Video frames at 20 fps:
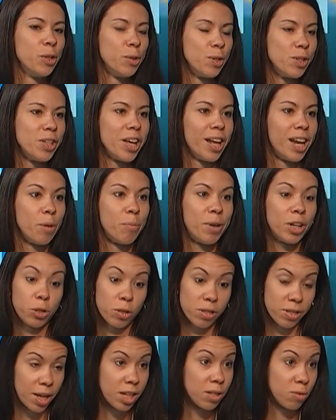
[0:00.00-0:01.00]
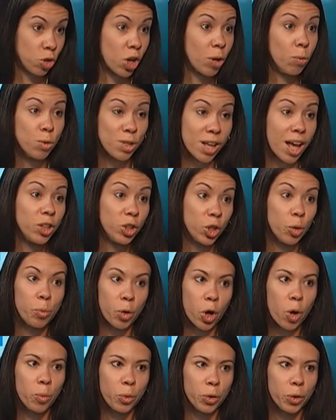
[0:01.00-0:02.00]
così all'aperto, cioè, usando
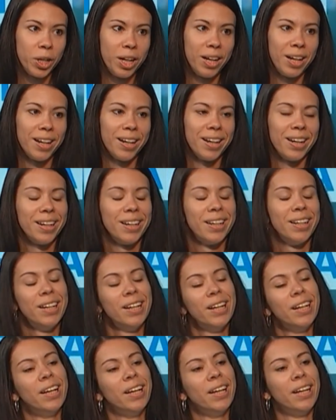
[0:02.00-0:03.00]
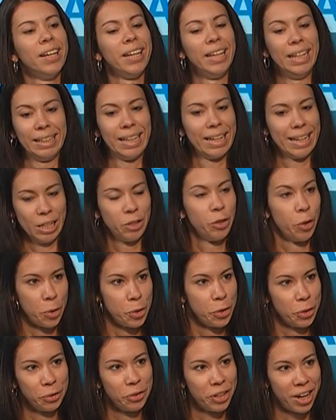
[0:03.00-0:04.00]
proprio il, il
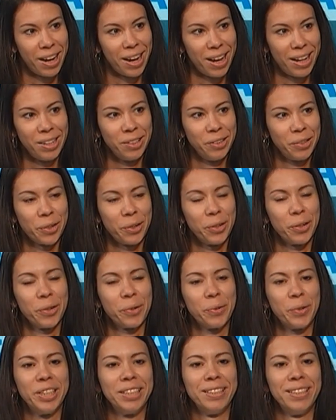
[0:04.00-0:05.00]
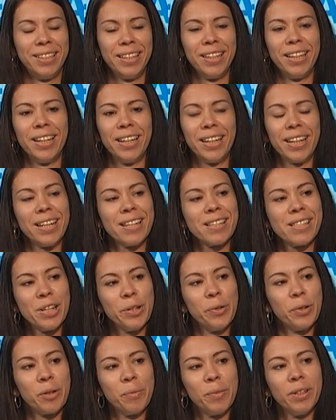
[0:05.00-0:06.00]
territorio, tra l'altro, no? quindi è
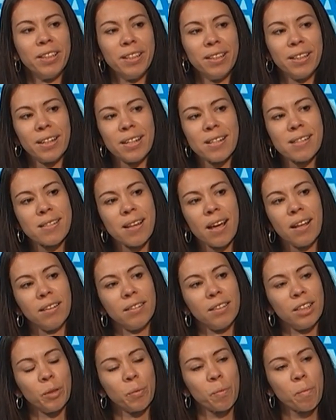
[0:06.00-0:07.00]
sicuramente. Ma per esempio,